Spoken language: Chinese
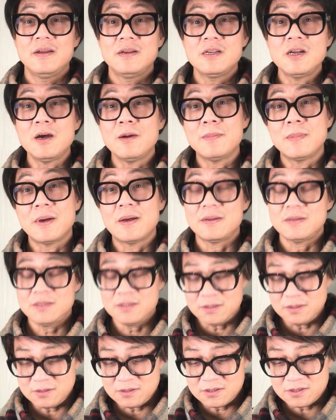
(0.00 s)
这样吧，
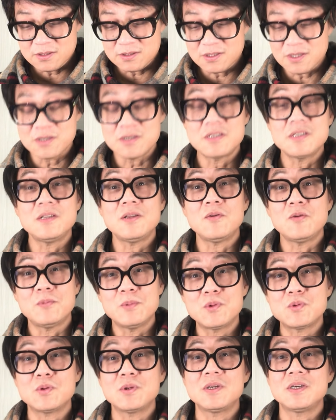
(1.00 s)
这个这才是今天我
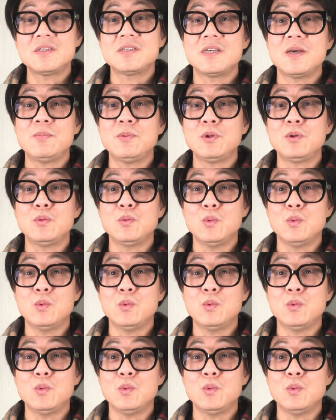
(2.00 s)
们说这个节目的